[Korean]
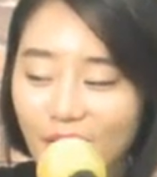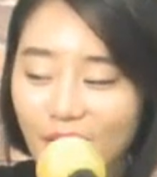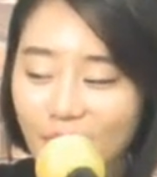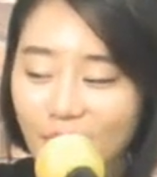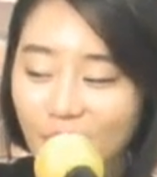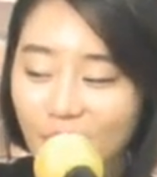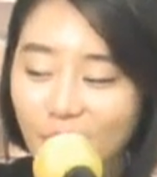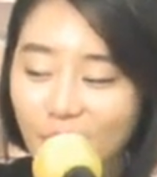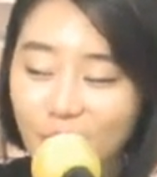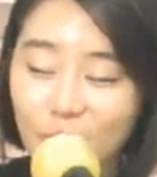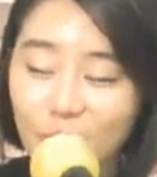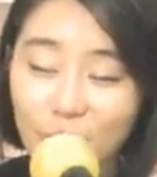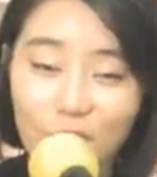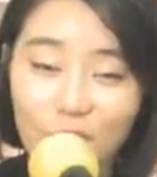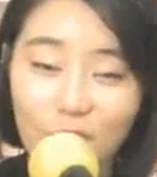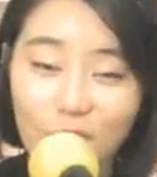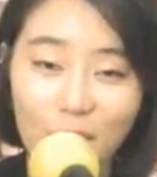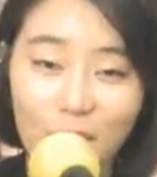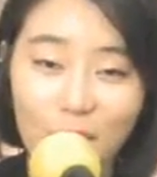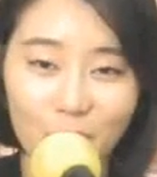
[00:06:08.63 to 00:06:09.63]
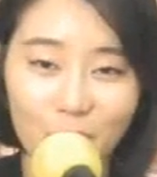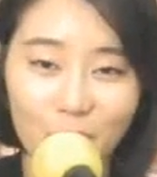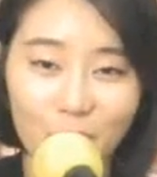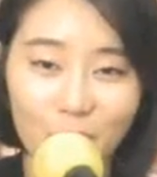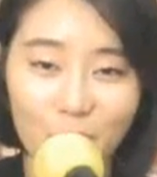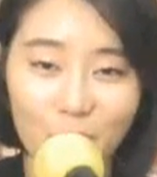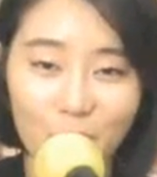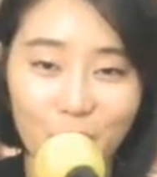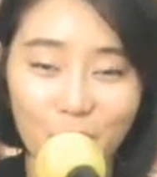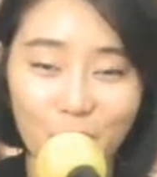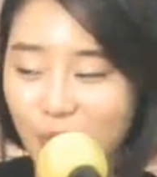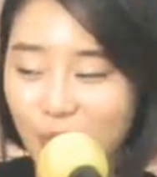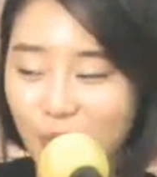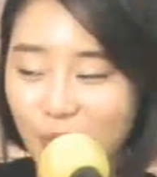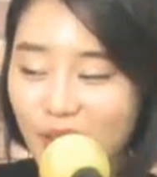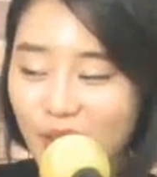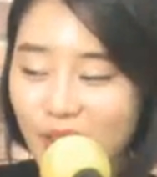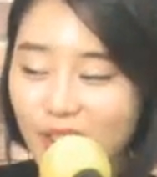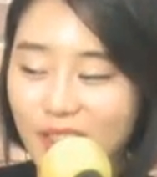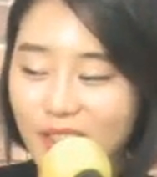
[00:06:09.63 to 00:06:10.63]
네, 정태춘과 박은옥이
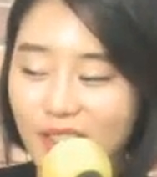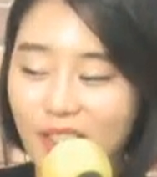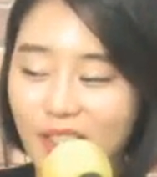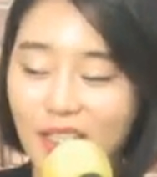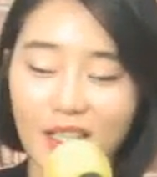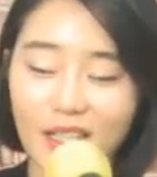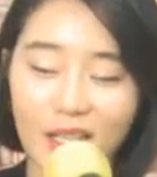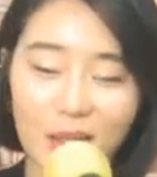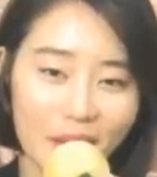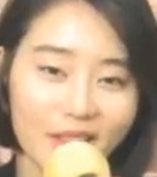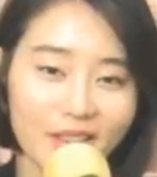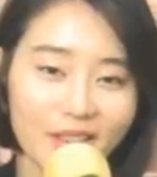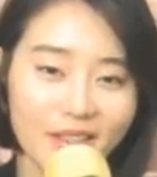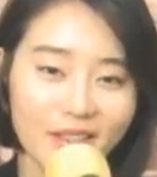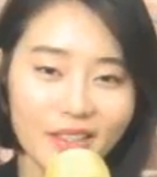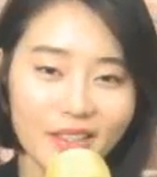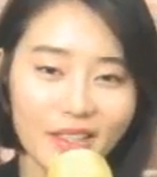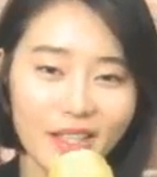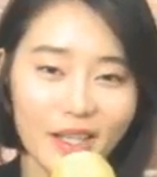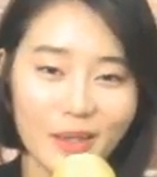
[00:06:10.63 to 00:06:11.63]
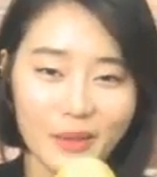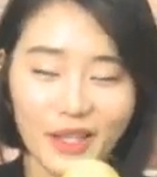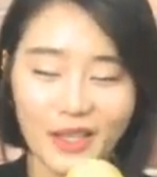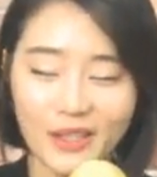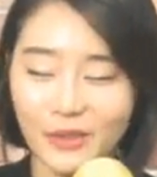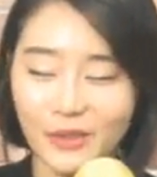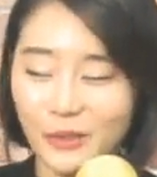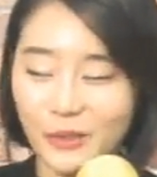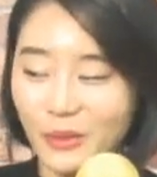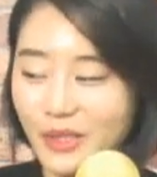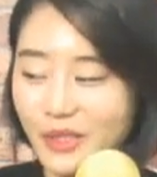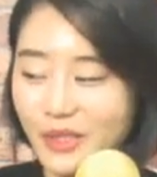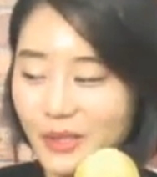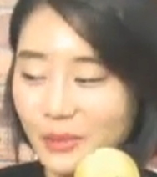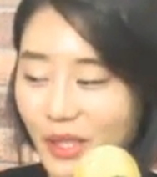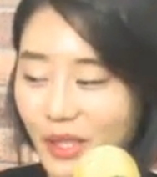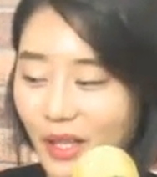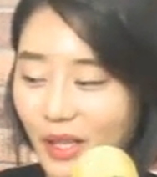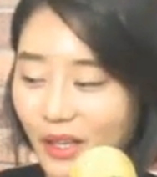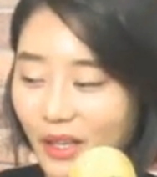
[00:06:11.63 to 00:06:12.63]
부르는 시인의 말 함께 듣고
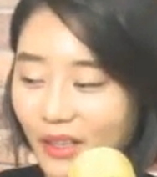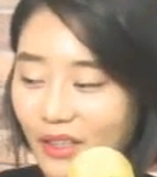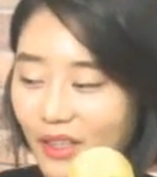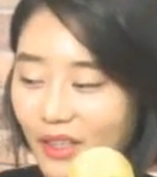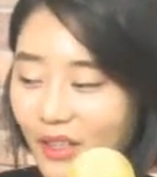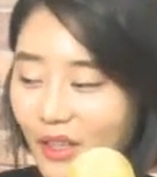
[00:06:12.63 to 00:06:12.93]
왔습니다.